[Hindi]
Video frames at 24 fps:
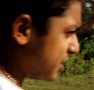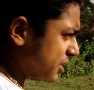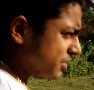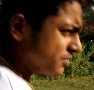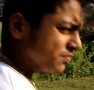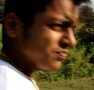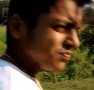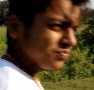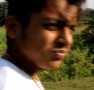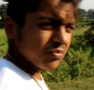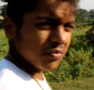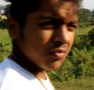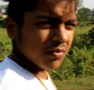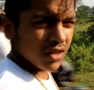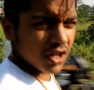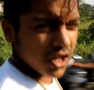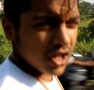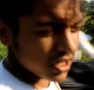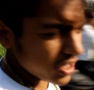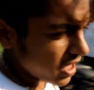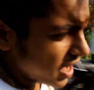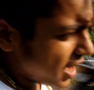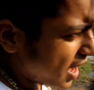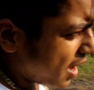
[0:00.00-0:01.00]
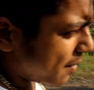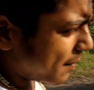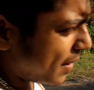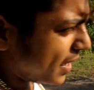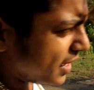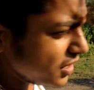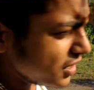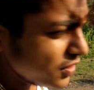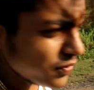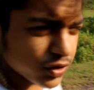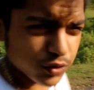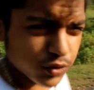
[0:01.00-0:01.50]
है कि
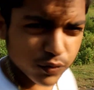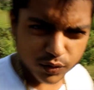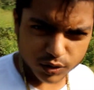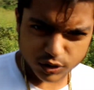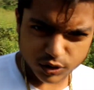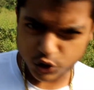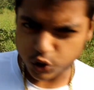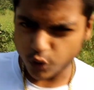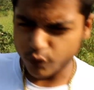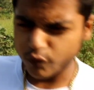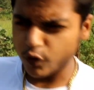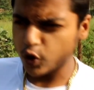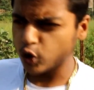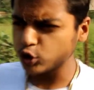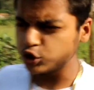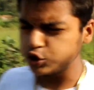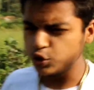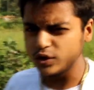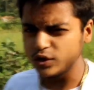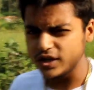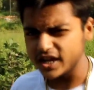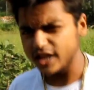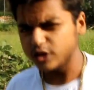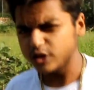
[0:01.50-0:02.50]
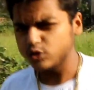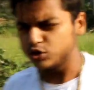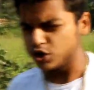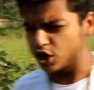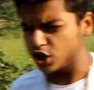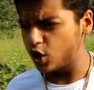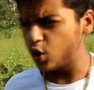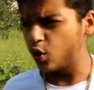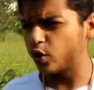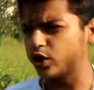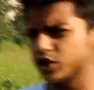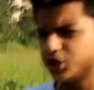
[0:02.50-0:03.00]
हमारी जो फ़ोटोशूट की है
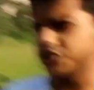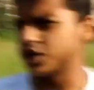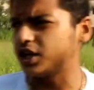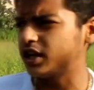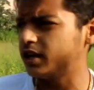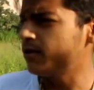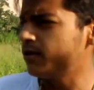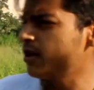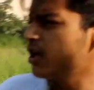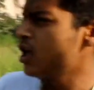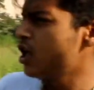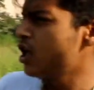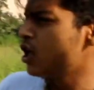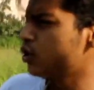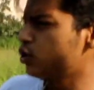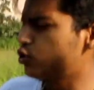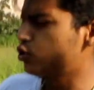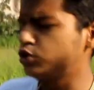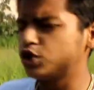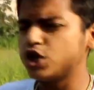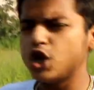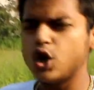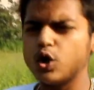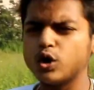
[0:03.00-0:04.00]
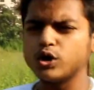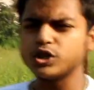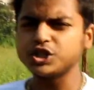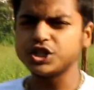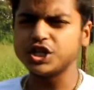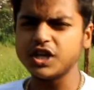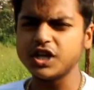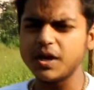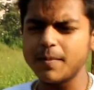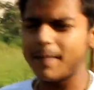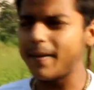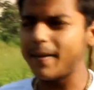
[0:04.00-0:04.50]
दूसरी लोकेशन है तो दूसरी
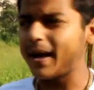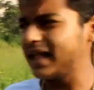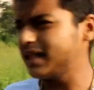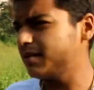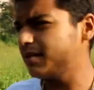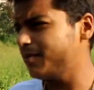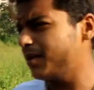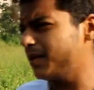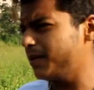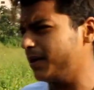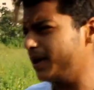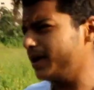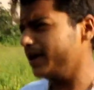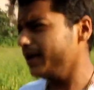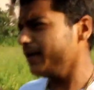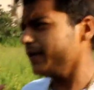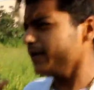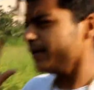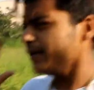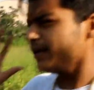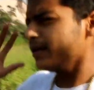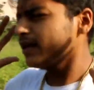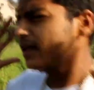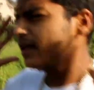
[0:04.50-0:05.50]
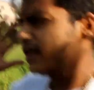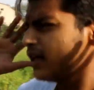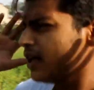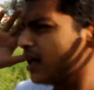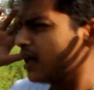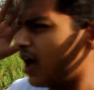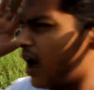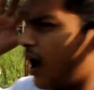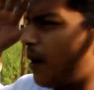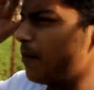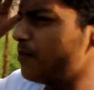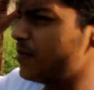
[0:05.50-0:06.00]
लोकेशन के बाद में
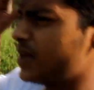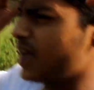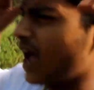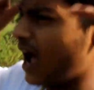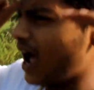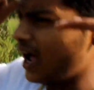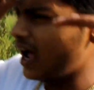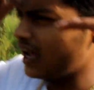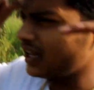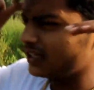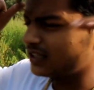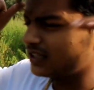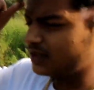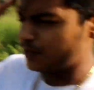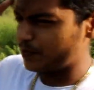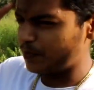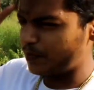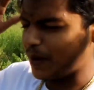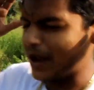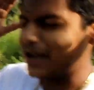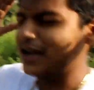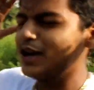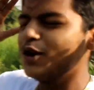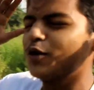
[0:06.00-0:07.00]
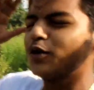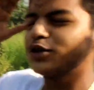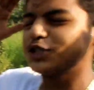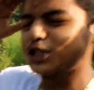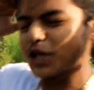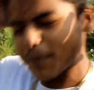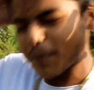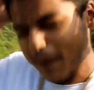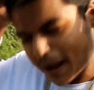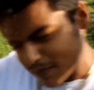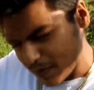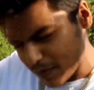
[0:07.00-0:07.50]
हम यहाँ पहली लोकेशन
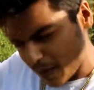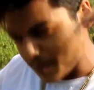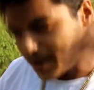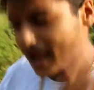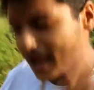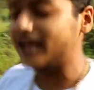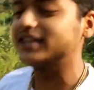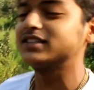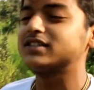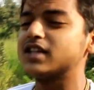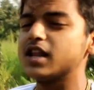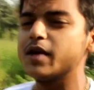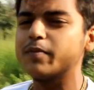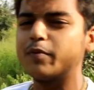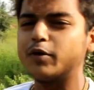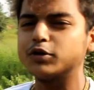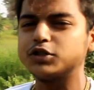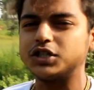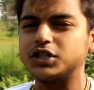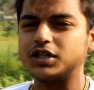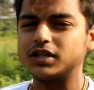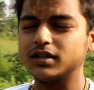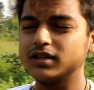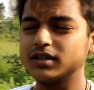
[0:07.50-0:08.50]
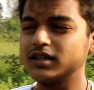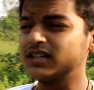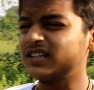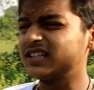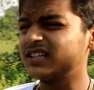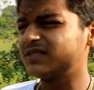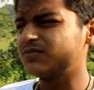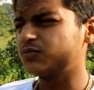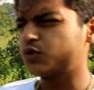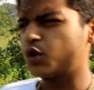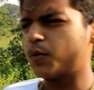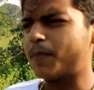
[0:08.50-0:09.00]
के बाद में हम यहाँ इसलिए पहुँचे
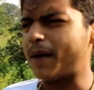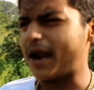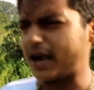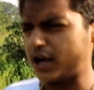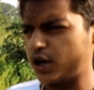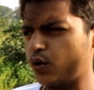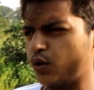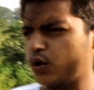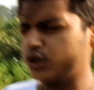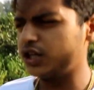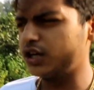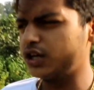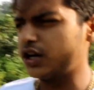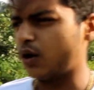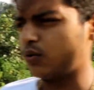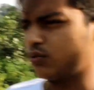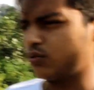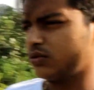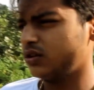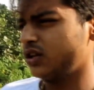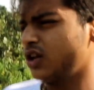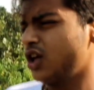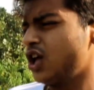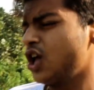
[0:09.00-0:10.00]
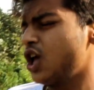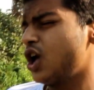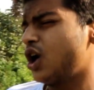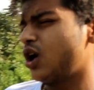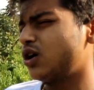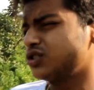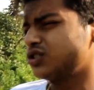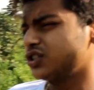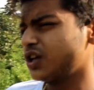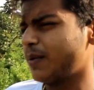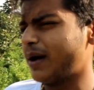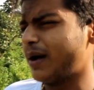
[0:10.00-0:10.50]
क्योंकि बैटरी हो गई थी डाउन और
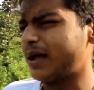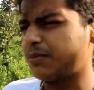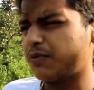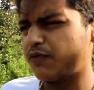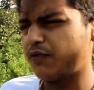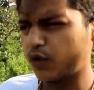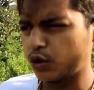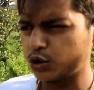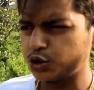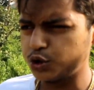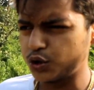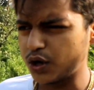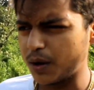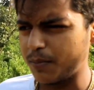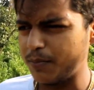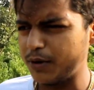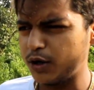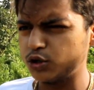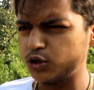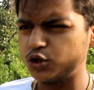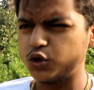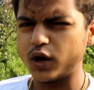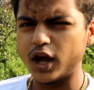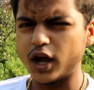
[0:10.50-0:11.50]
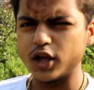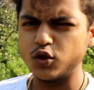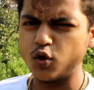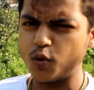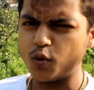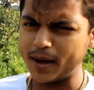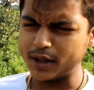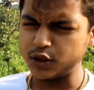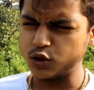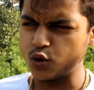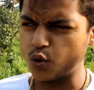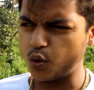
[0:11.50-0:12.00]
उसके बाद में फ़ोटोशूट कम्प्लीट हो चुका है दो
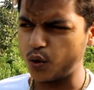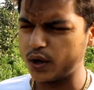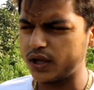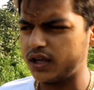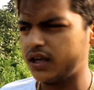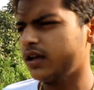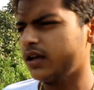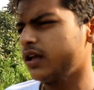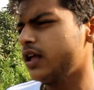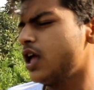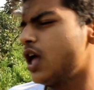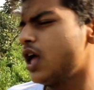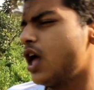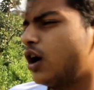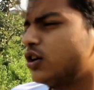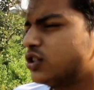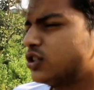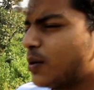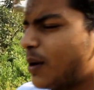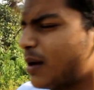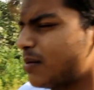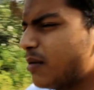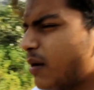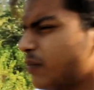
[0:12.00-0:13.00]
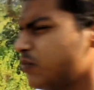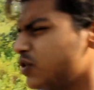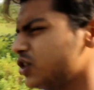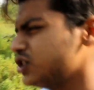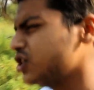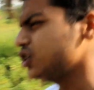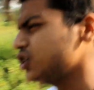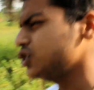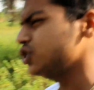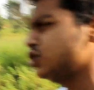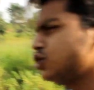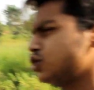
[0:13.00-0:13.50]
बात तो हो गई है और उसके बाद में हम
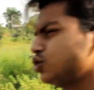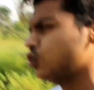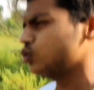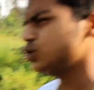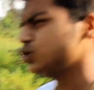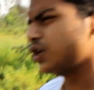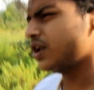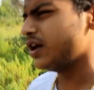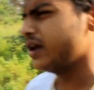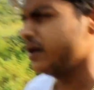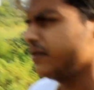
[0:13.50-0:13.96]
तीसरी चीज़ सोच रहे